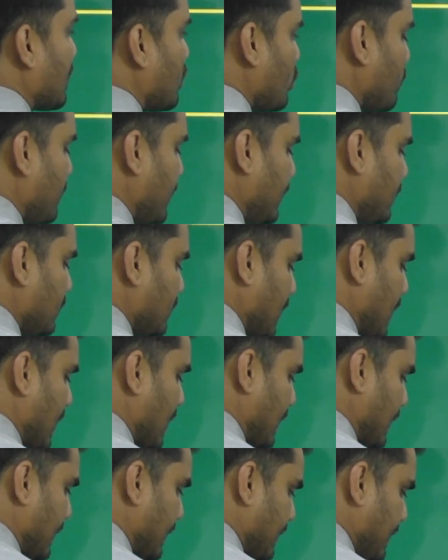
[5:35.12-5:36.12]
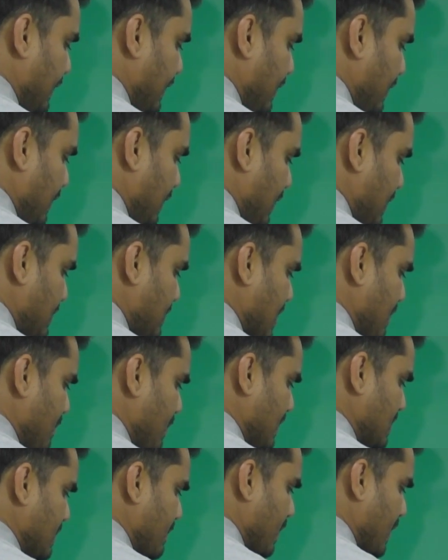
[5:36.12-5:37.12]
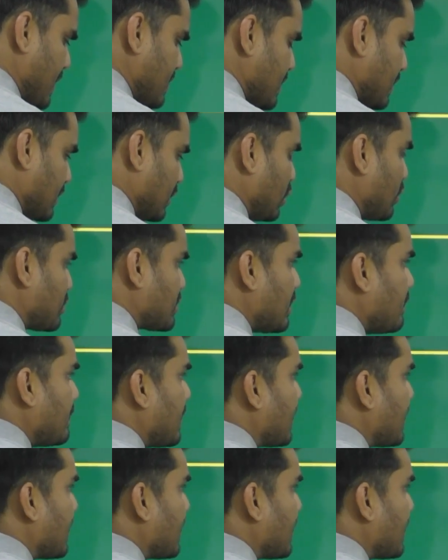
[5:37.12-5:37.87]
रहा हूं मैं हालांकि एग्जाम में ऐसा बना सकते हो उसके